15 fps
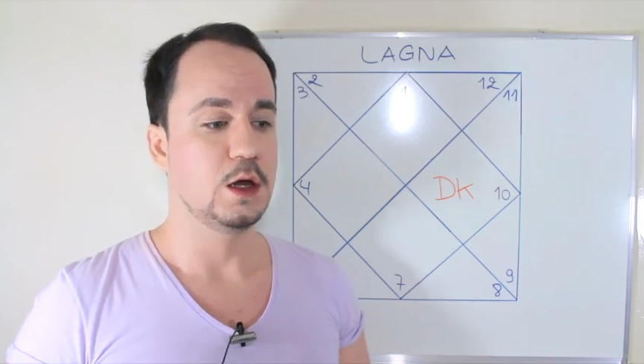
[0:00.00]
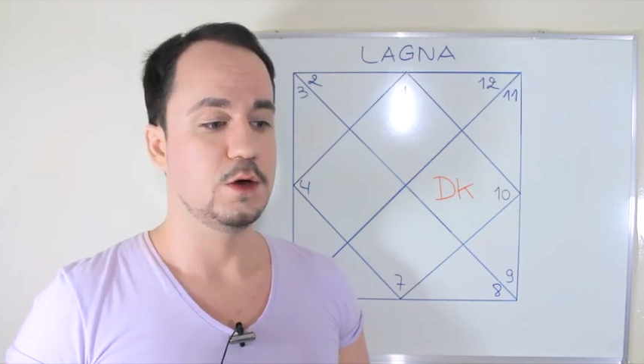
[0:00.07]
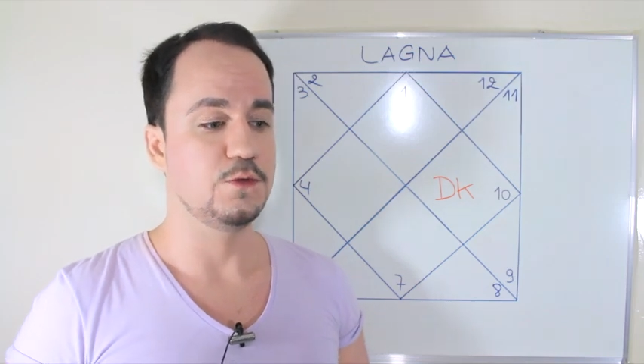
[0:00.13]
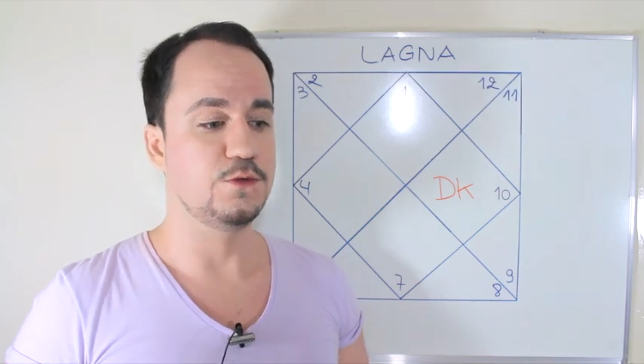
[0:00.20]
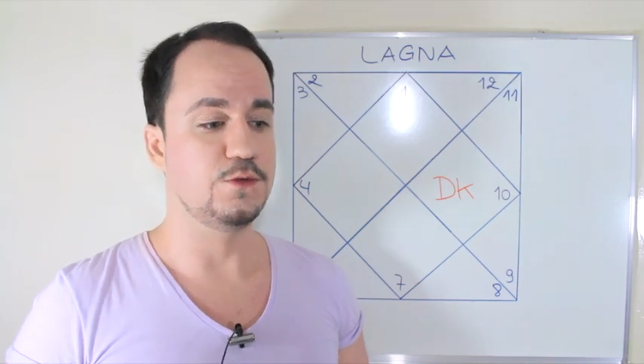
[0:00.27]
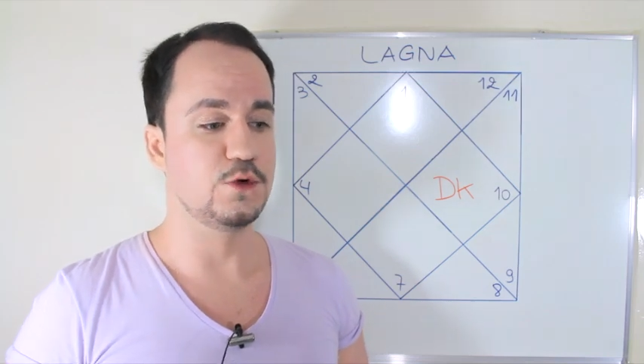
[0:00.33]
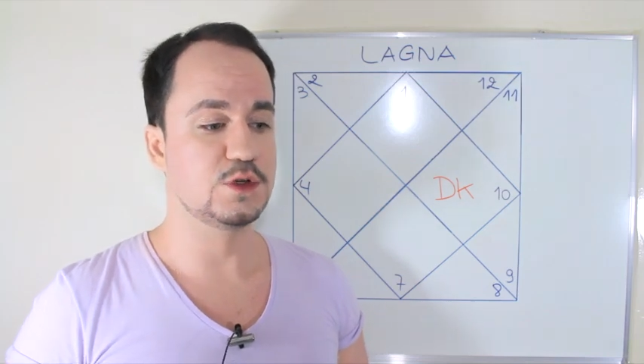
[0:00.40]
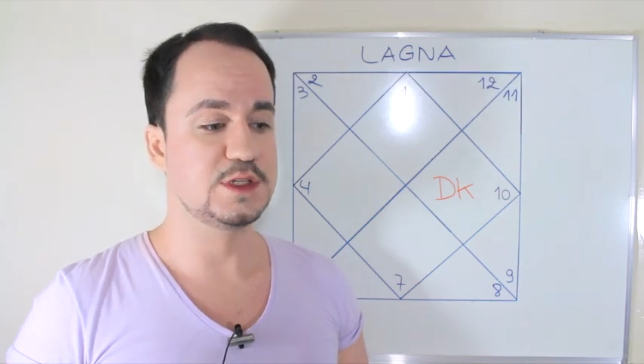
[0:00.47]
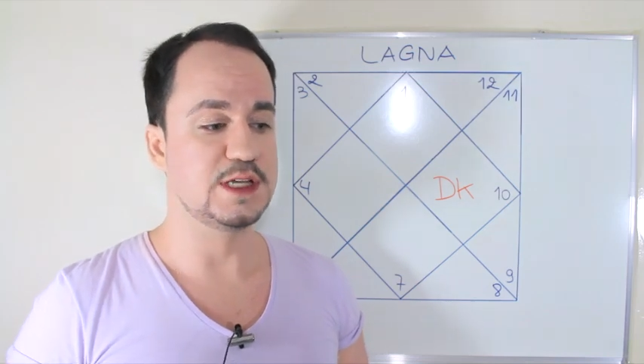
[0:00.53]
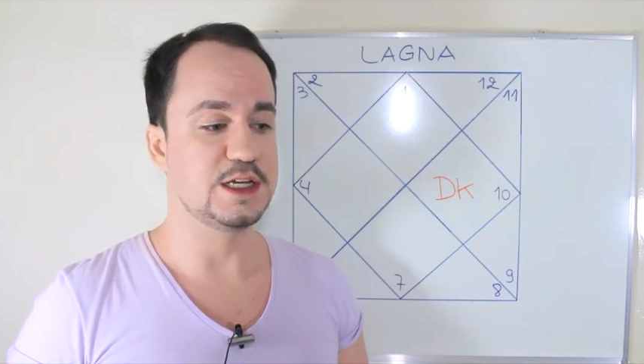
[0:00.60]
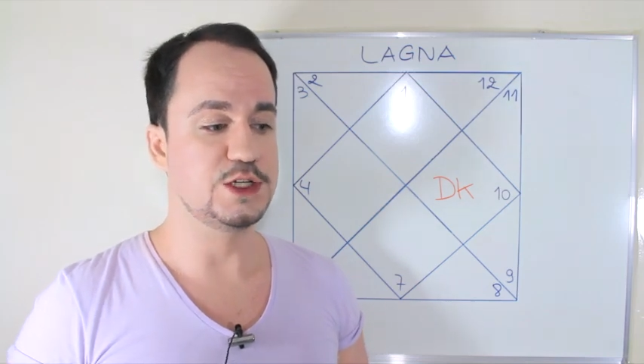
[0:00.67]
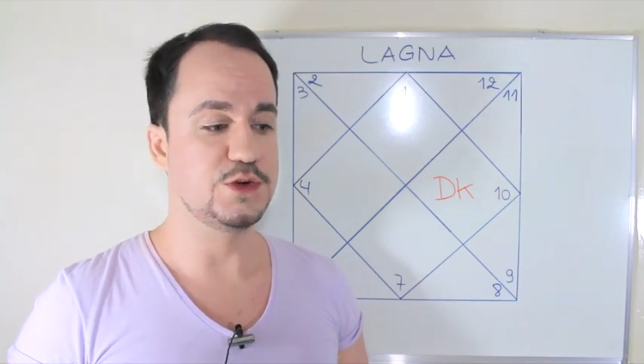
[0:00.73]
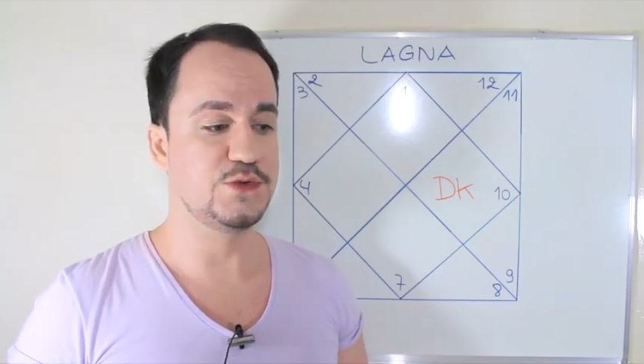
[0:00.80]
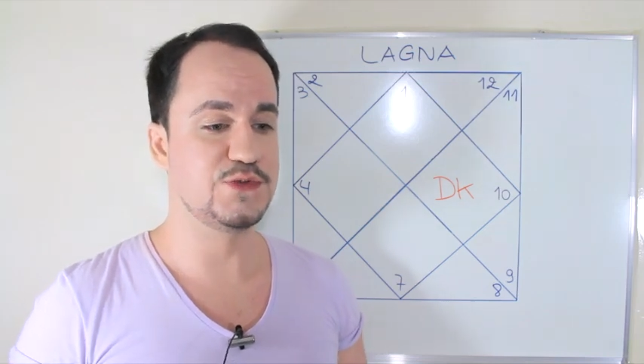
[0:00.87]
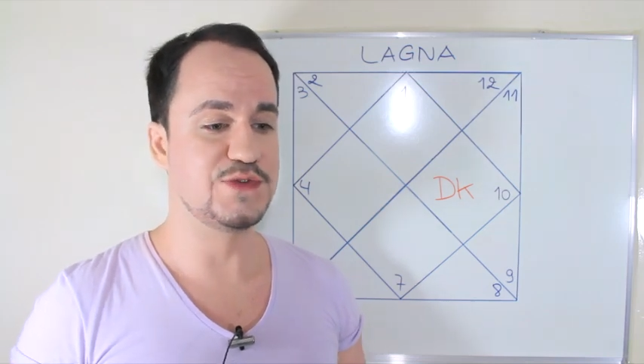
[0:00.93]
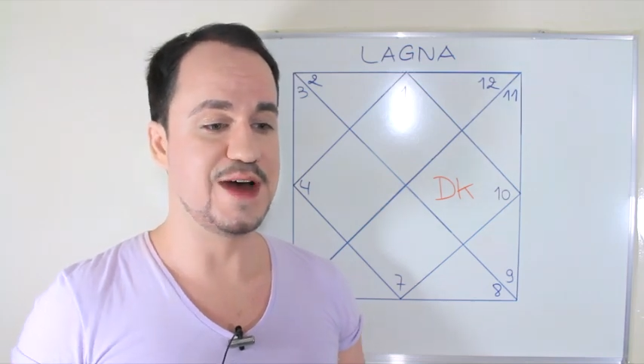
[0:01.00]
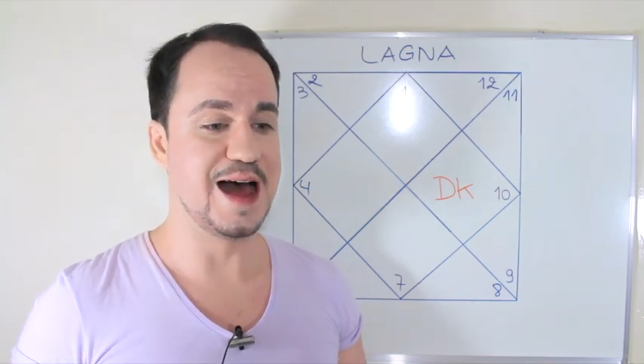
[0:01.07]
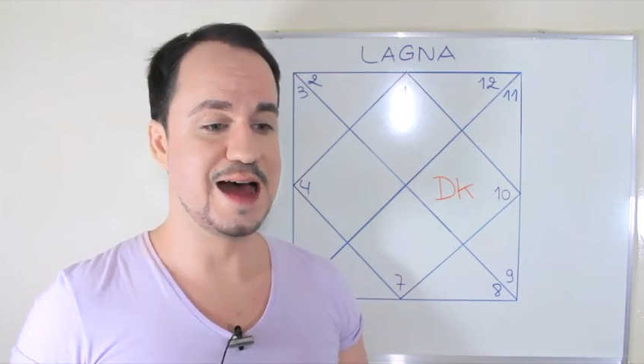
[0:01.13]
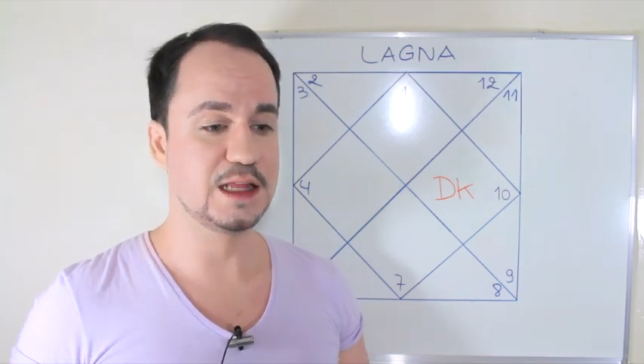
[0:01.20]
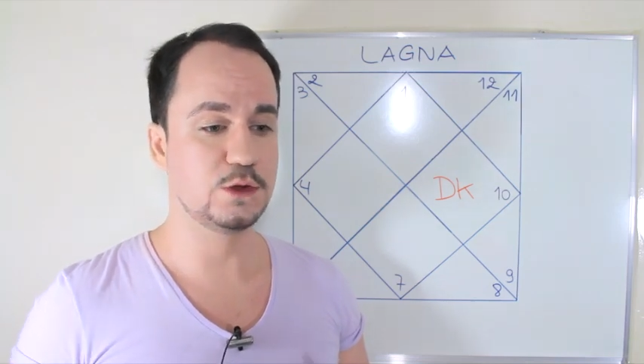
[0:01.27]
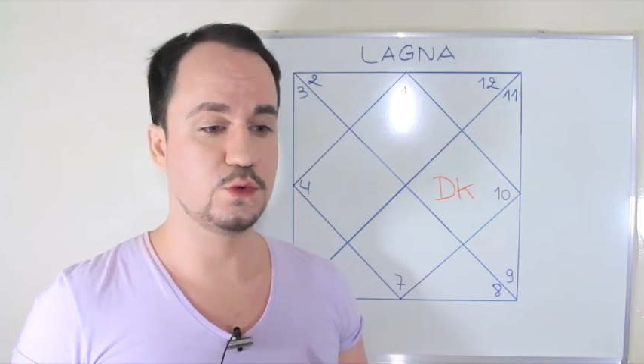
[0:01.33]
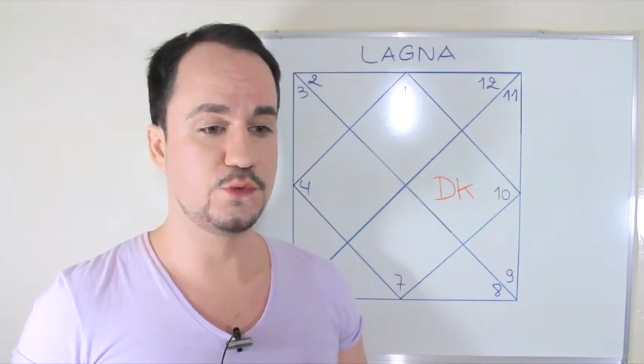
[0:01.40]
você de
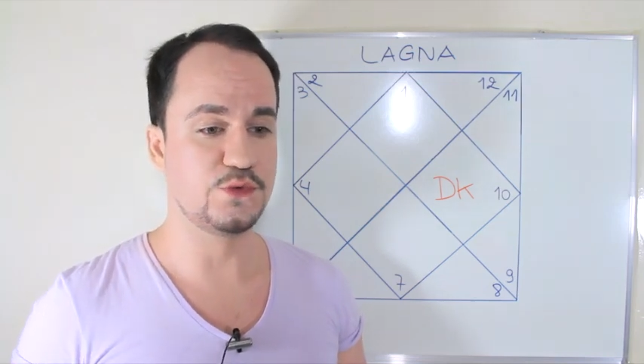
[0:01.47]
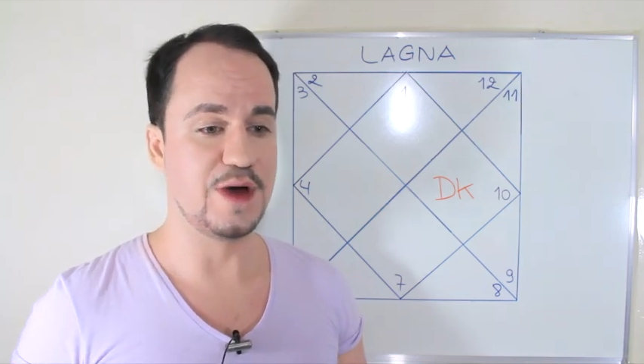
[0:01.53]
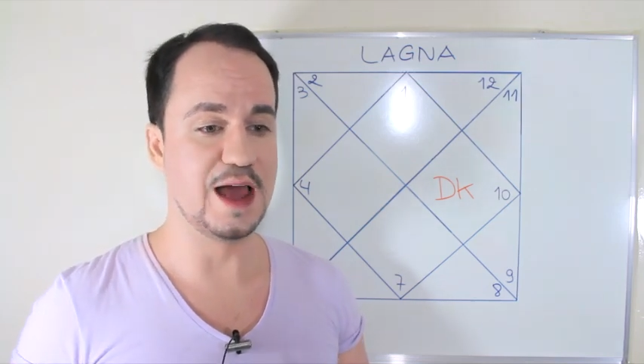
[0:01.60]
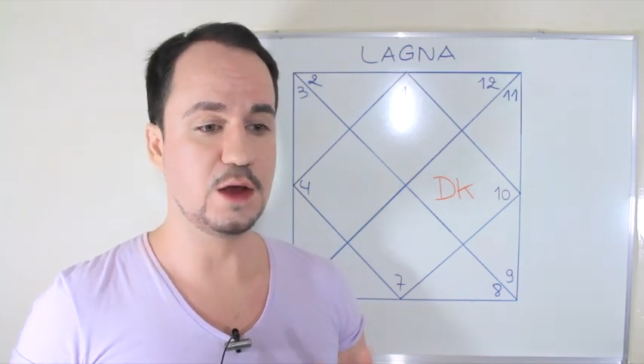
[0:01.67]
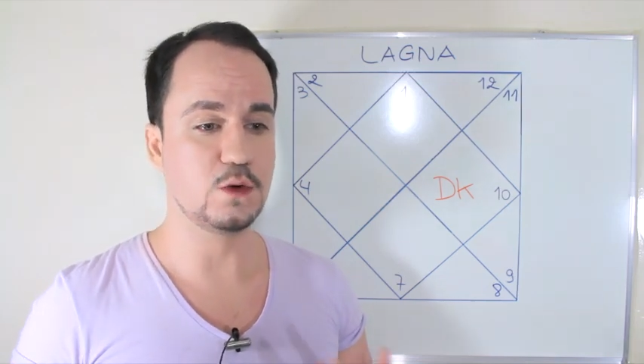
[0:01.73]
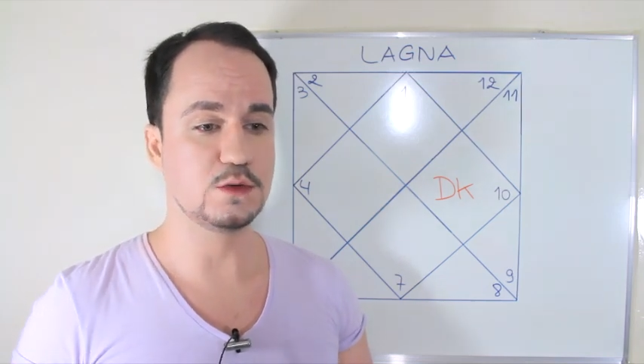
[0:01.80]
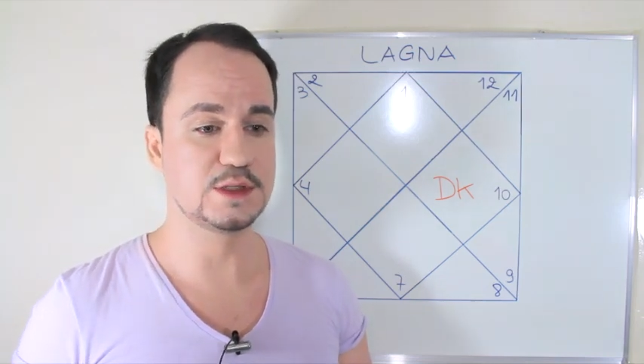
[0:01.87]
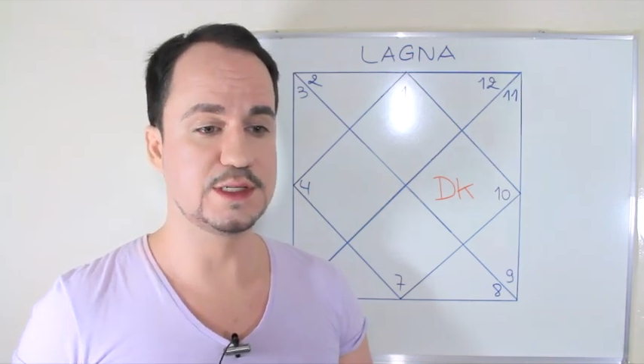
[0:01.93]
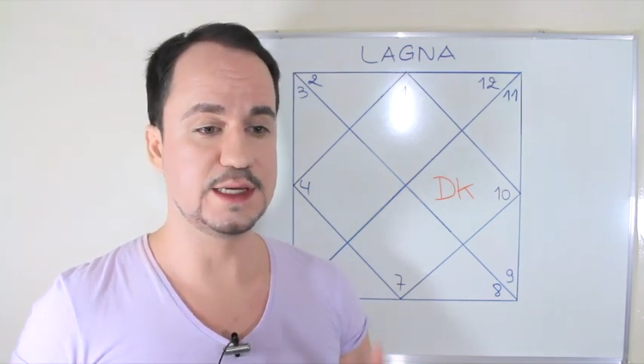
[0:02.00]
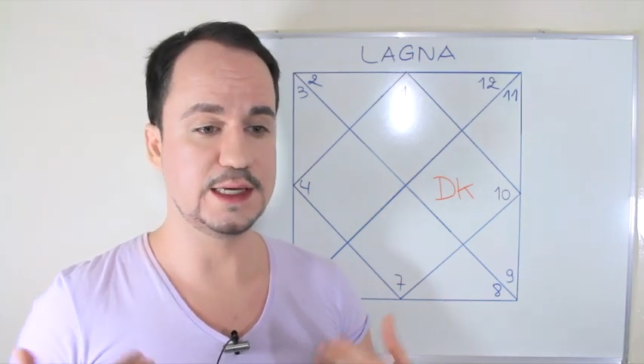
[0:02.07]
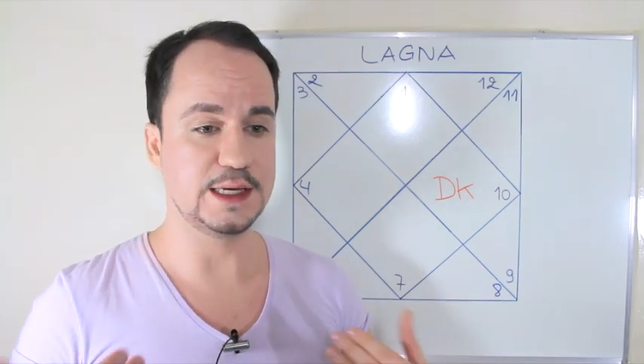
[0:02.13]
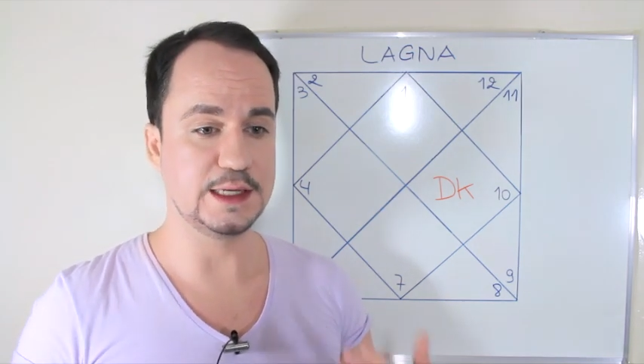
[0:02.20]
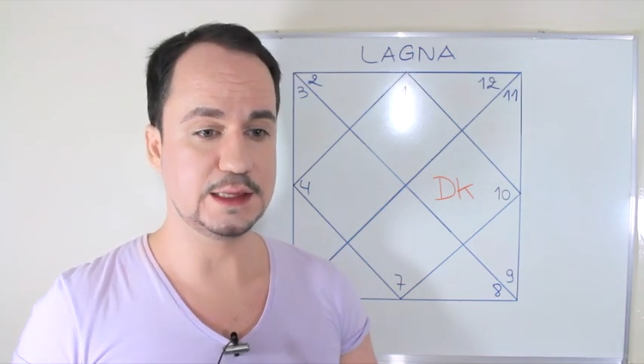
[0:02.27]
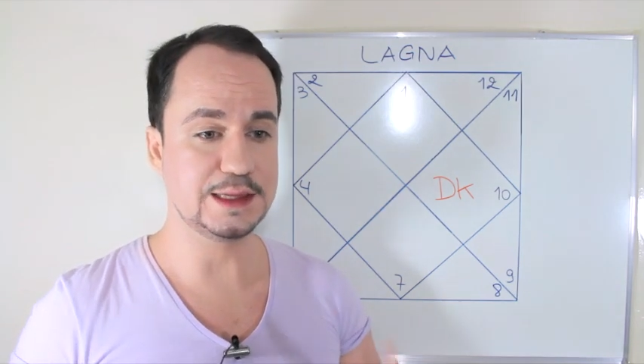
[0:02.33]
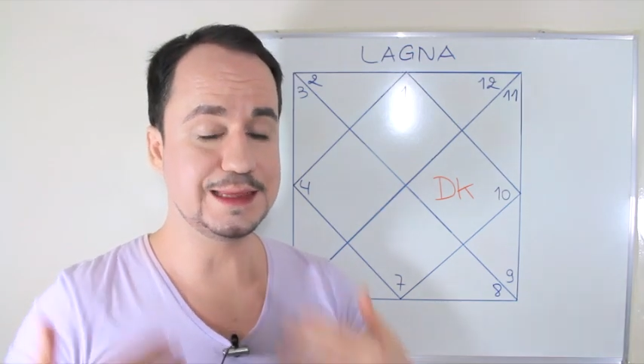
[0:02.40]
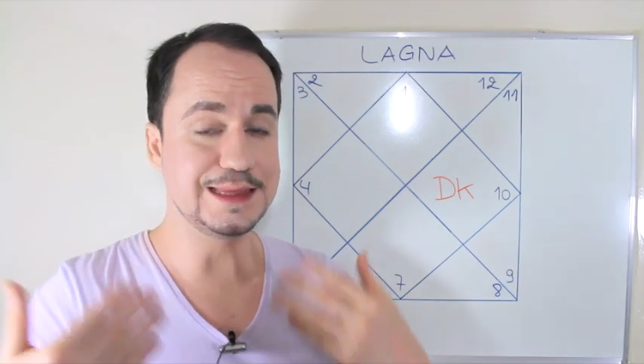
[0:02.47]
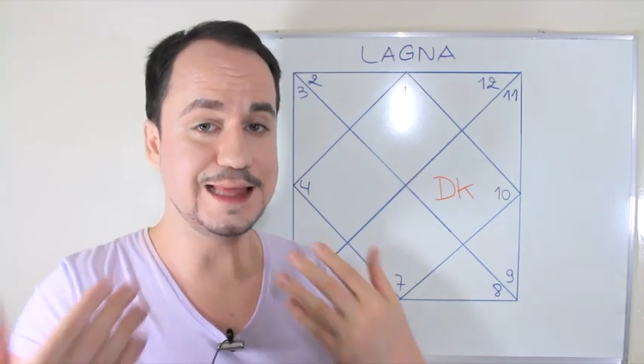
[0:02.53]
fato vai conseguir